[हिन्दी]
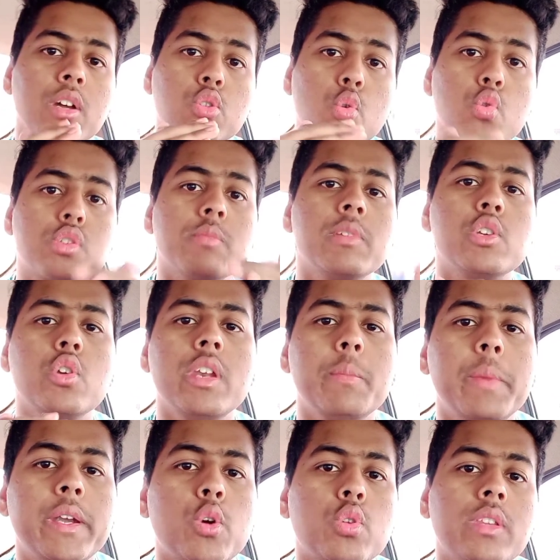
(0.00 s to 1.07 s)
तो उसमें जो
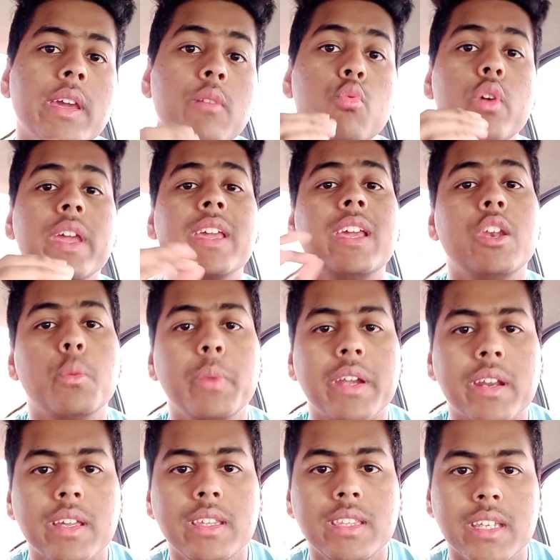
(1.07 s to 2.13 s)
लिमिट होती है वो एक
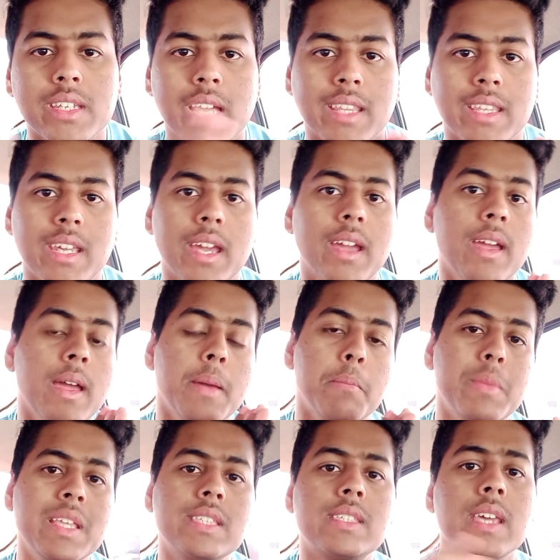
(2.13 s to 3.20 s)
किलोमीटर की दी जाती है
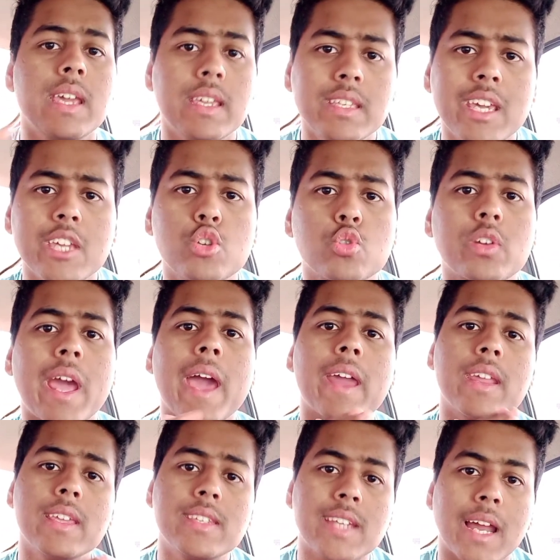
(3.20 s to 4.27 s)
मीन्स ये जो
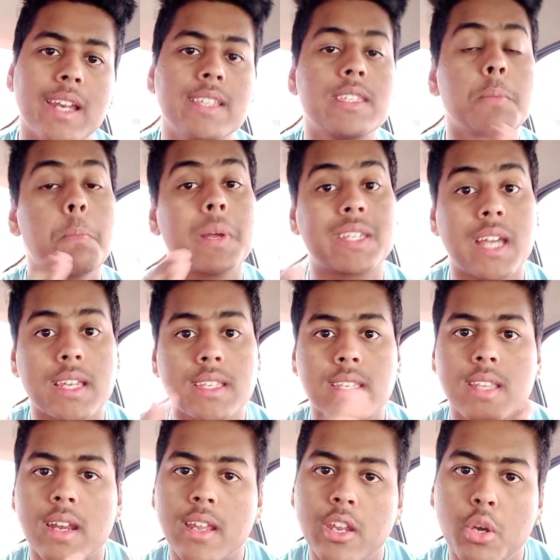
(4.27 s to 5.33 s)
टायर है चालीस से पचास
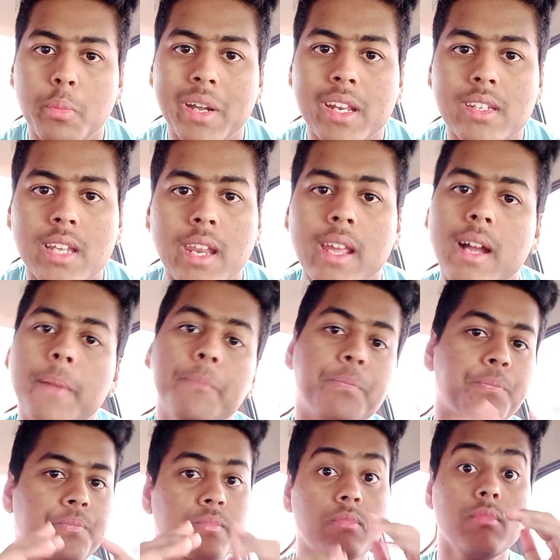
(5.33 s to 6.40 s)
हज़ार किलोमीटर चलेगा
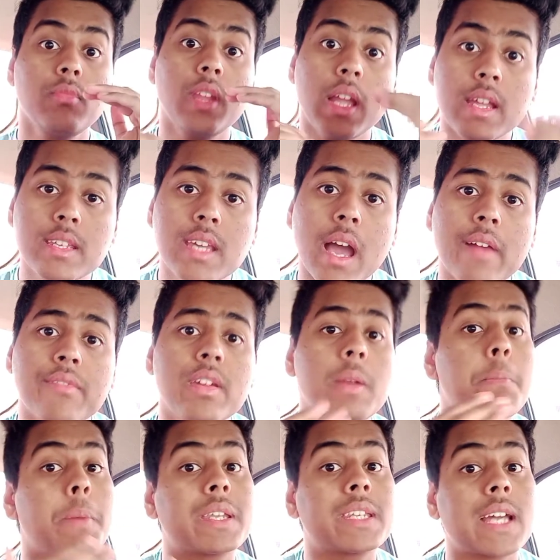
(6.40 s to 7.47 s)
या
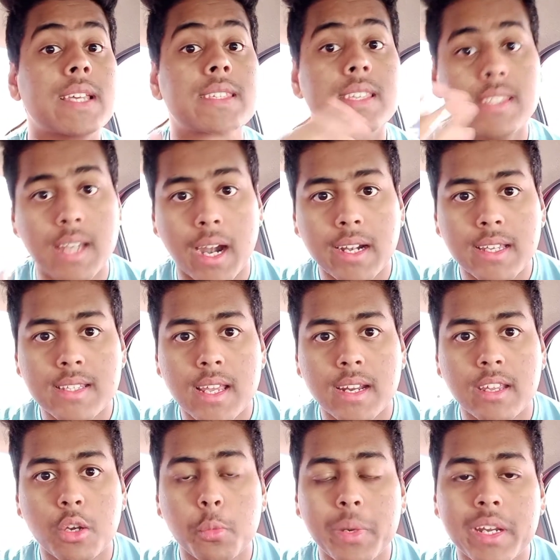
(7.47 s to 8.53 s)
फिर 50 से साठ हज़ार
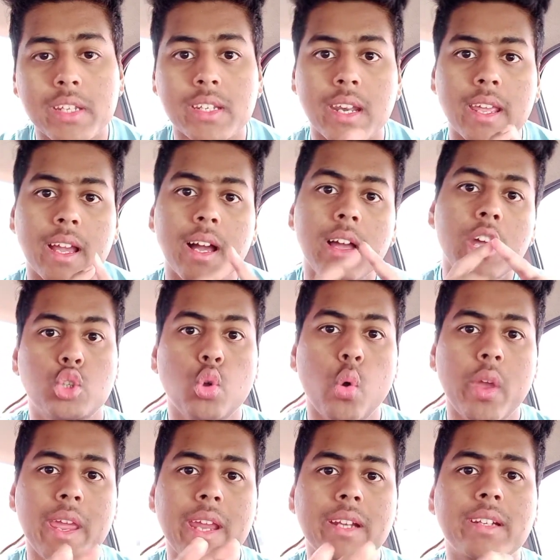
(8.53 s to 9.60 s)
किलोमीटर चलेगा तो
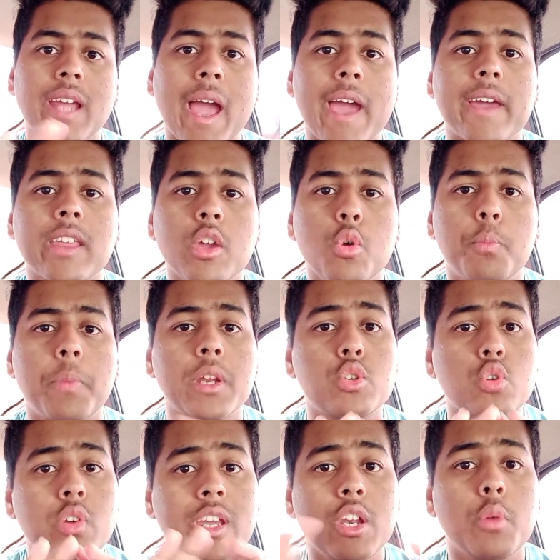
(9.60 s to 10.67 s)
एक टायर के ऊपर
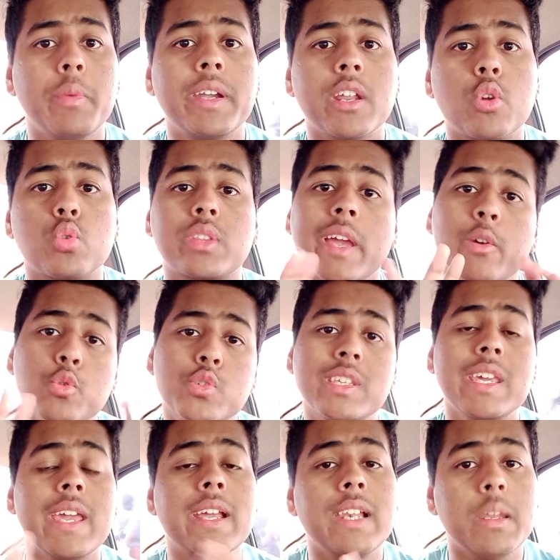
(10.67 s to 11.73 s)
जो किलोमीटर होता है
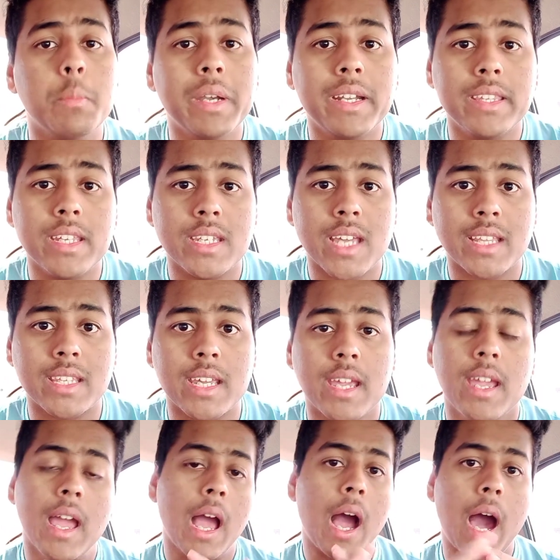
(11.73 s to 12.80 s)
उसकी एक लिमिट दी जाती
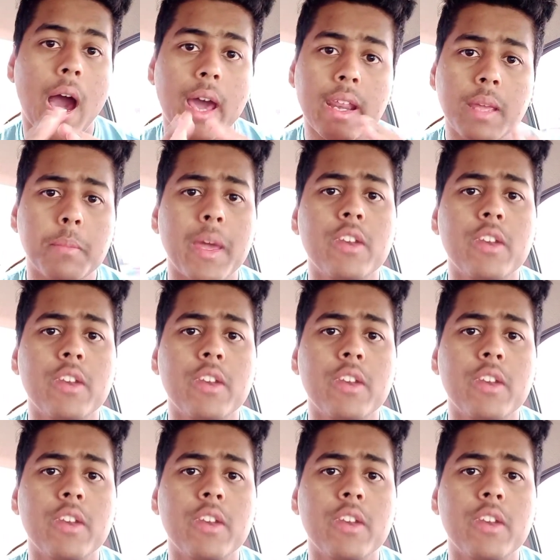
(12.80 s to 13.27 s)
है हर एक